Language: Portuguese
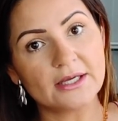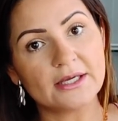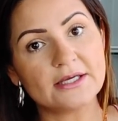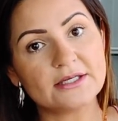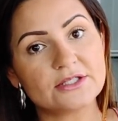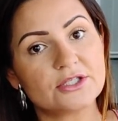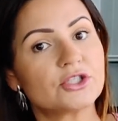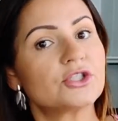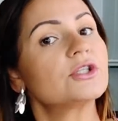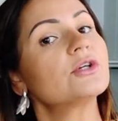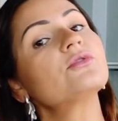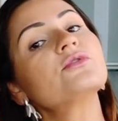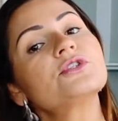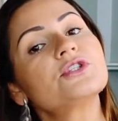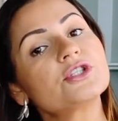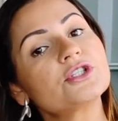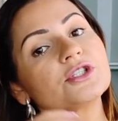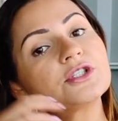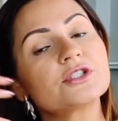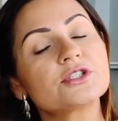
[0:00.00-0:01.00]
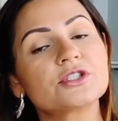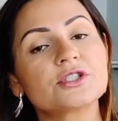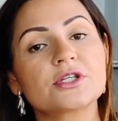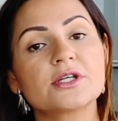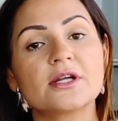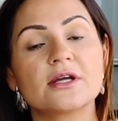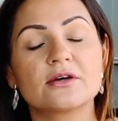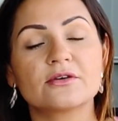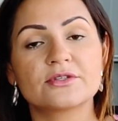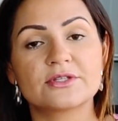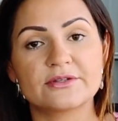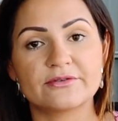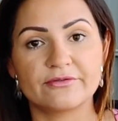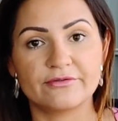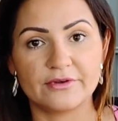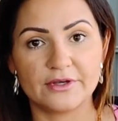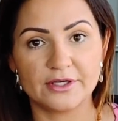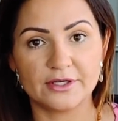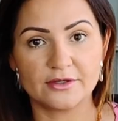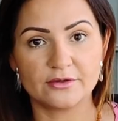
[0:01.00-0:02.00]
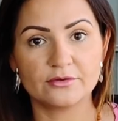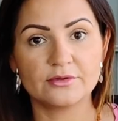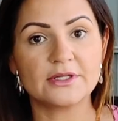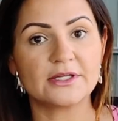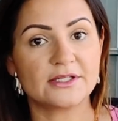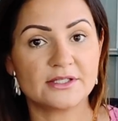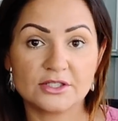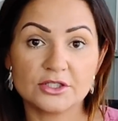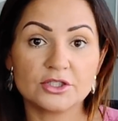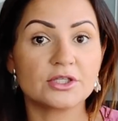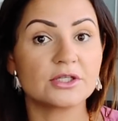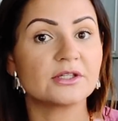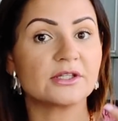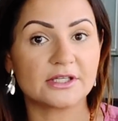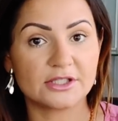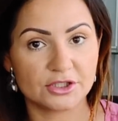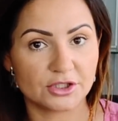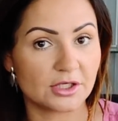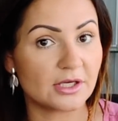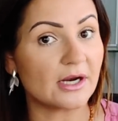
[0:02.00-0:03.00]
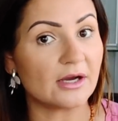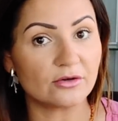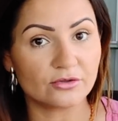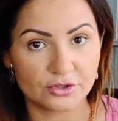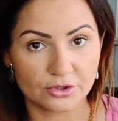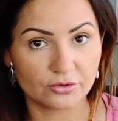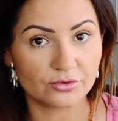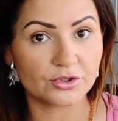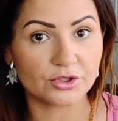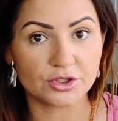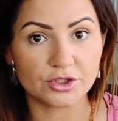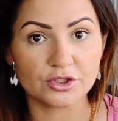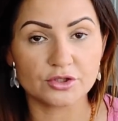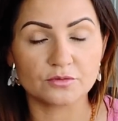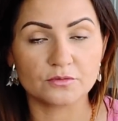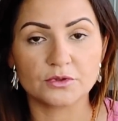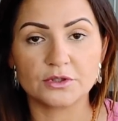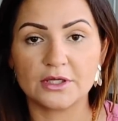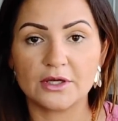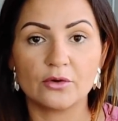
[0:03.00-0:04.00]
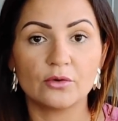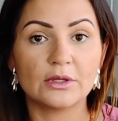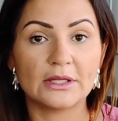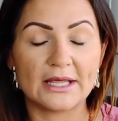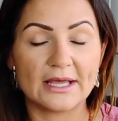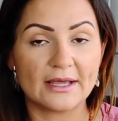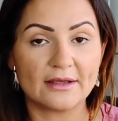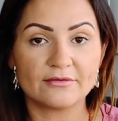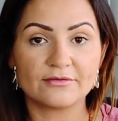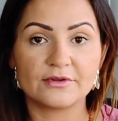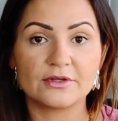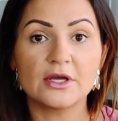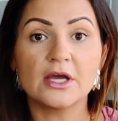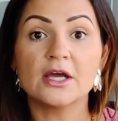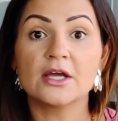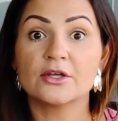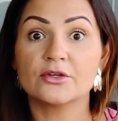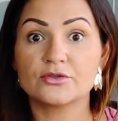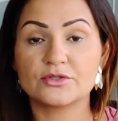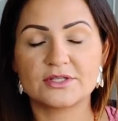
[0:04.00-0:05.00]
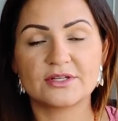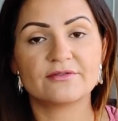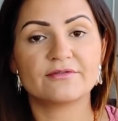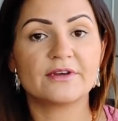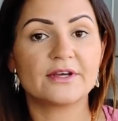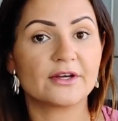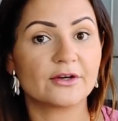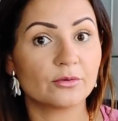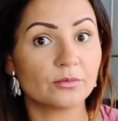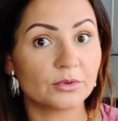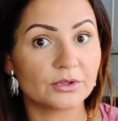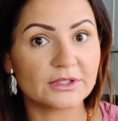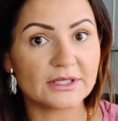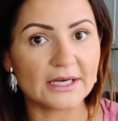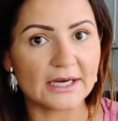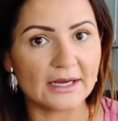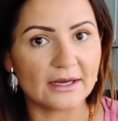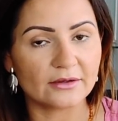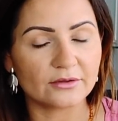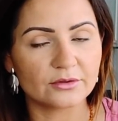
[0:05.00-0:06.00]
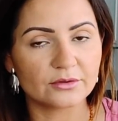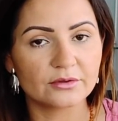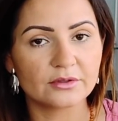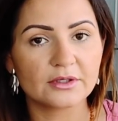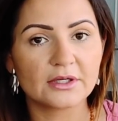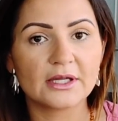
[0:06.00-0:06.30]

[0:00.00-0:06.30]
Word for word: Existem autistas de grau severo, né? Existem três graus de autismo, né? O leve, o severo e o moderado.